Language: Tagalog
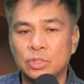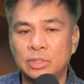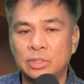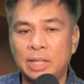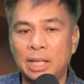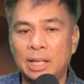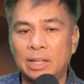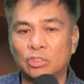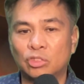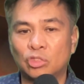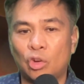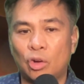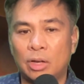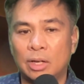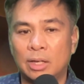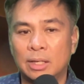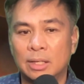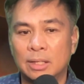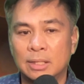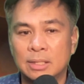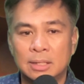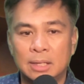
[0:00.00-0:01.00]
yung
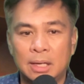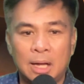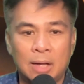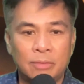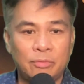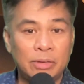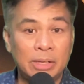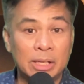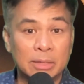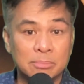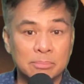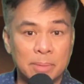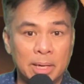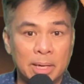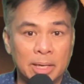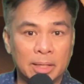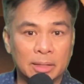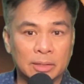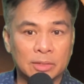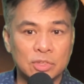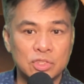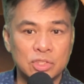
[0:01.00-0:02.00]
TikTok Affiliate
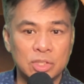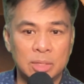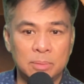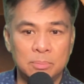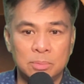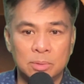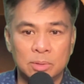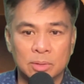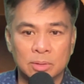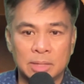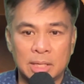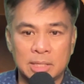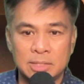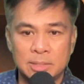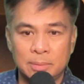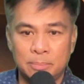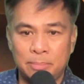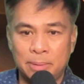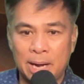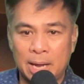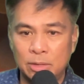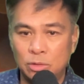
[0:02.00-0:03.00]
Marketers ebook. That's the
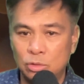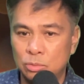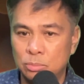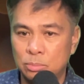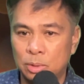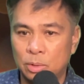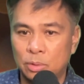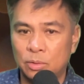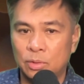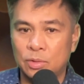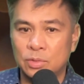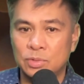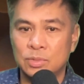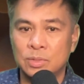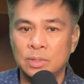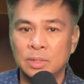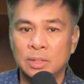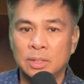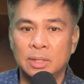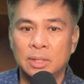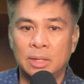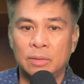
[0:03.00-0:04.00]
brand new bonus.
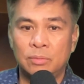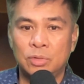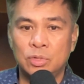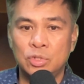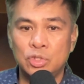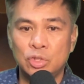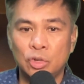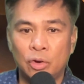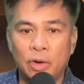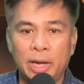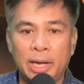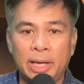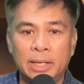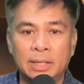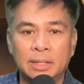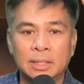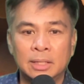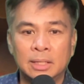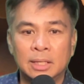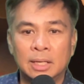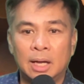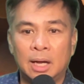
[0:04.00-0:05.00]
If you join,
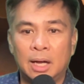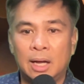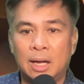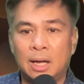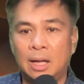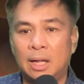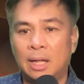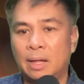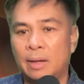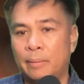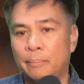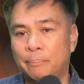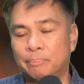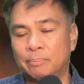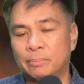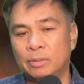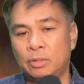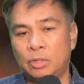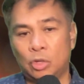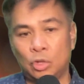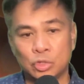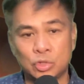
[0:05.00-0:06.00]
uh,
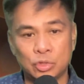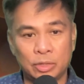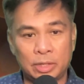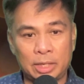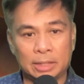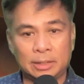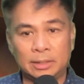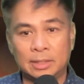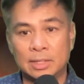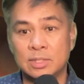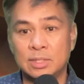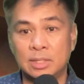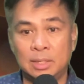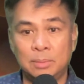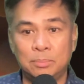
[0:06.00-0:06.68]
you also get this